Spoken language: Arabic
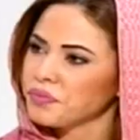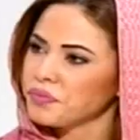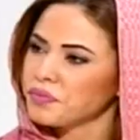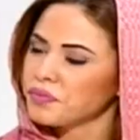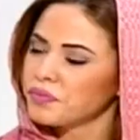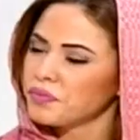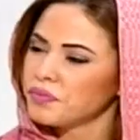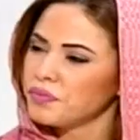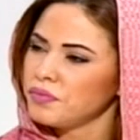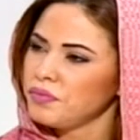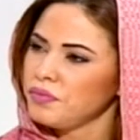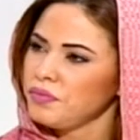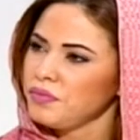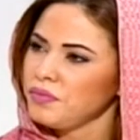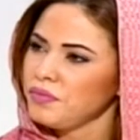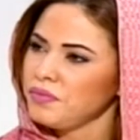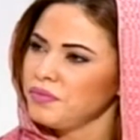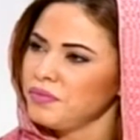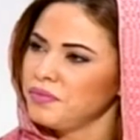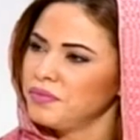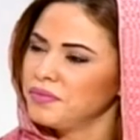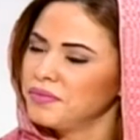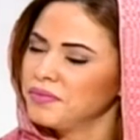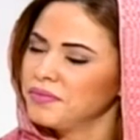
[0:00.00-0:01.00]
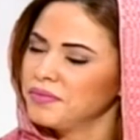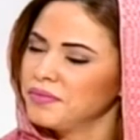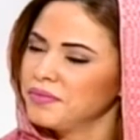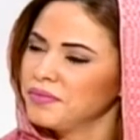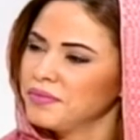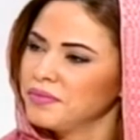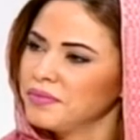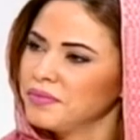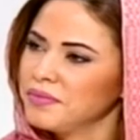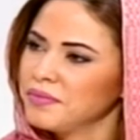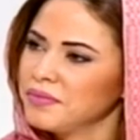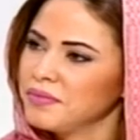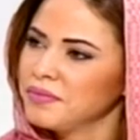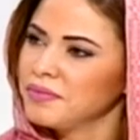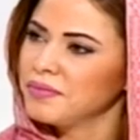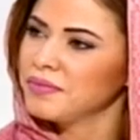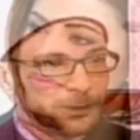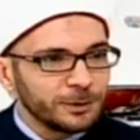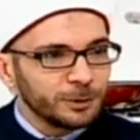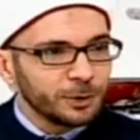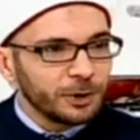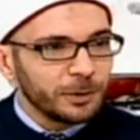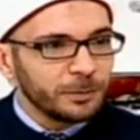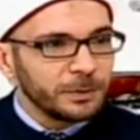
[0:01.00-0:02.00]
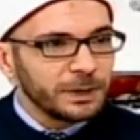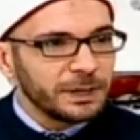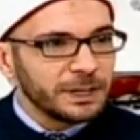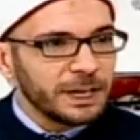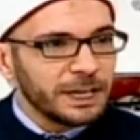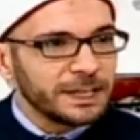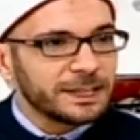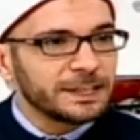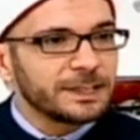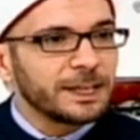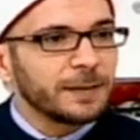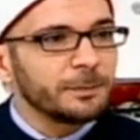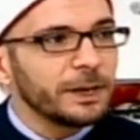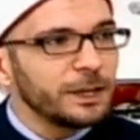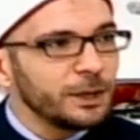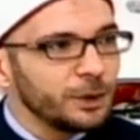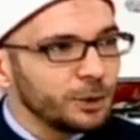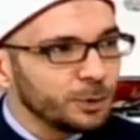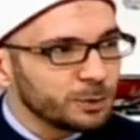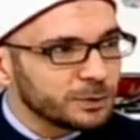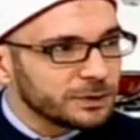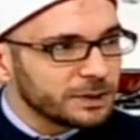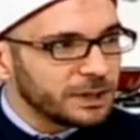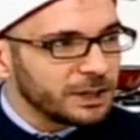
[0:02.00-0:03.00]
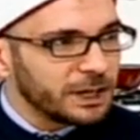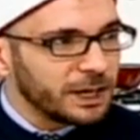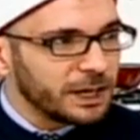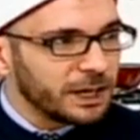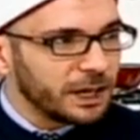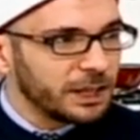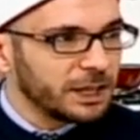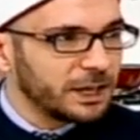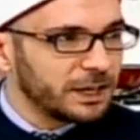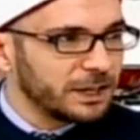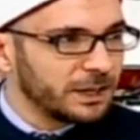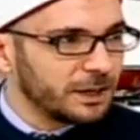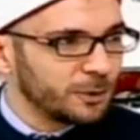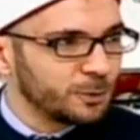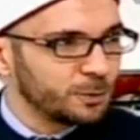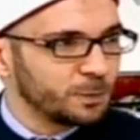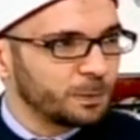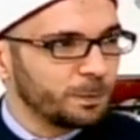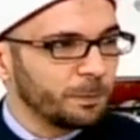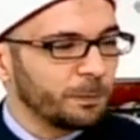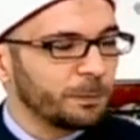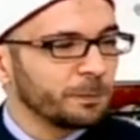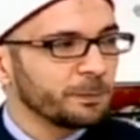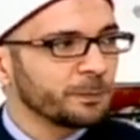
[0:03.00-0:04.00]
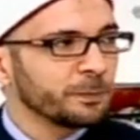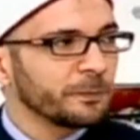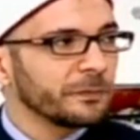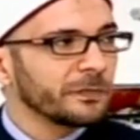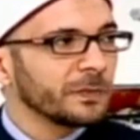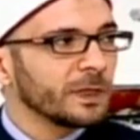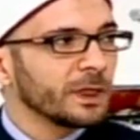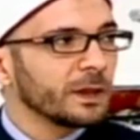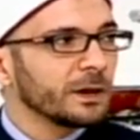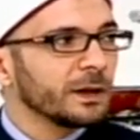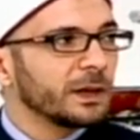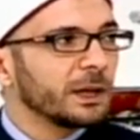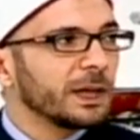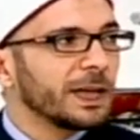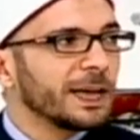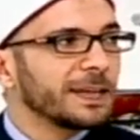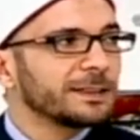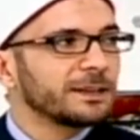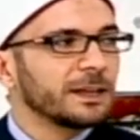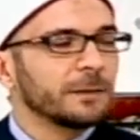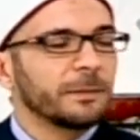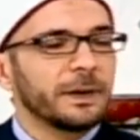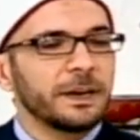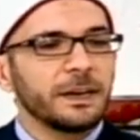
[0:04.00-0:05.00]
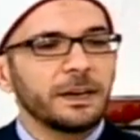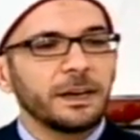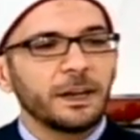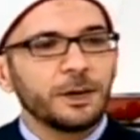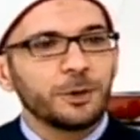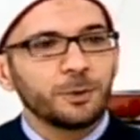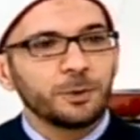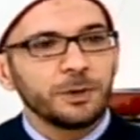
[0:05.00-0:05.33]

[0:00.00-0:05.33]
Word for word: اليوم اذا بدك حتى نعطي نوع من التميز لهذا اليوم نعم اتمنى انه